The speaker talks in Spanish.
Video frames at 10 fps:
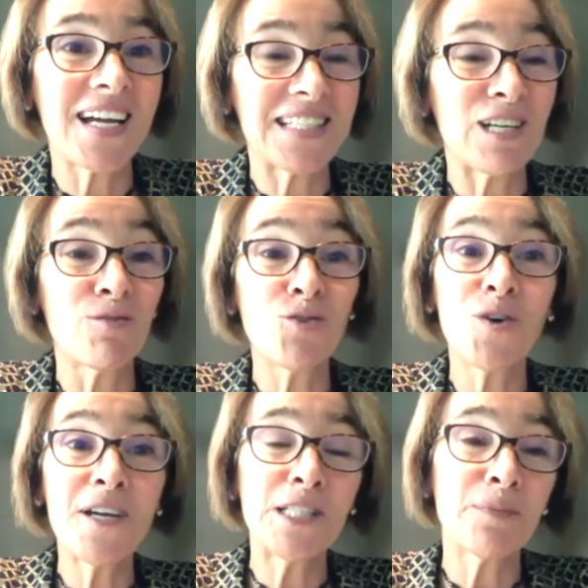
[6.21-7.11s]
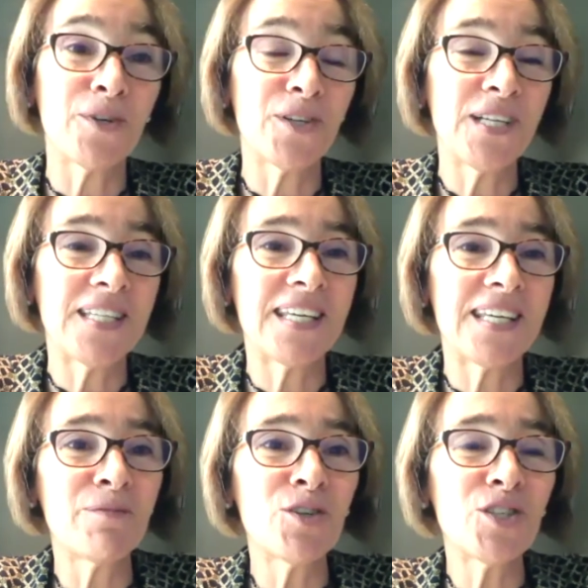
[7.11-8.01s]
Casabusco Expo y
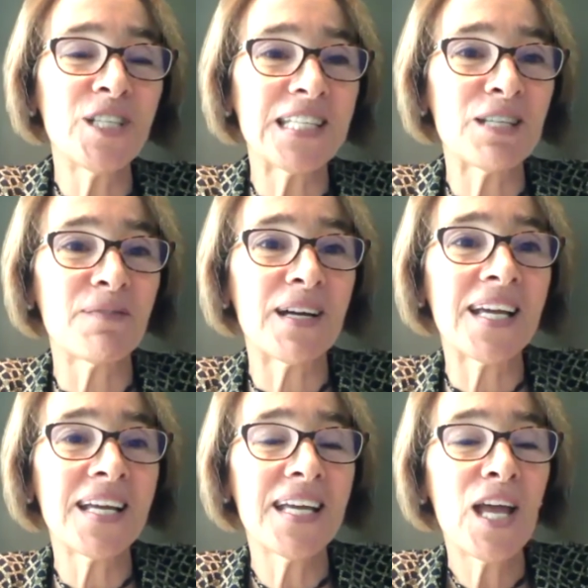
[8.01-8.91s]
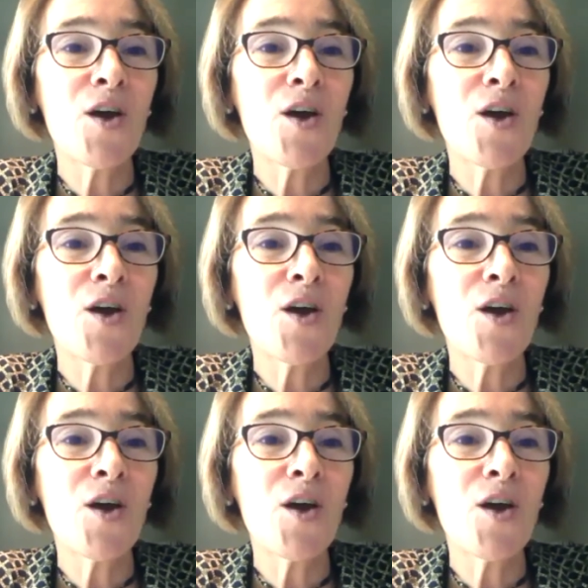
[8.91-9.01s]
seguimos esta semana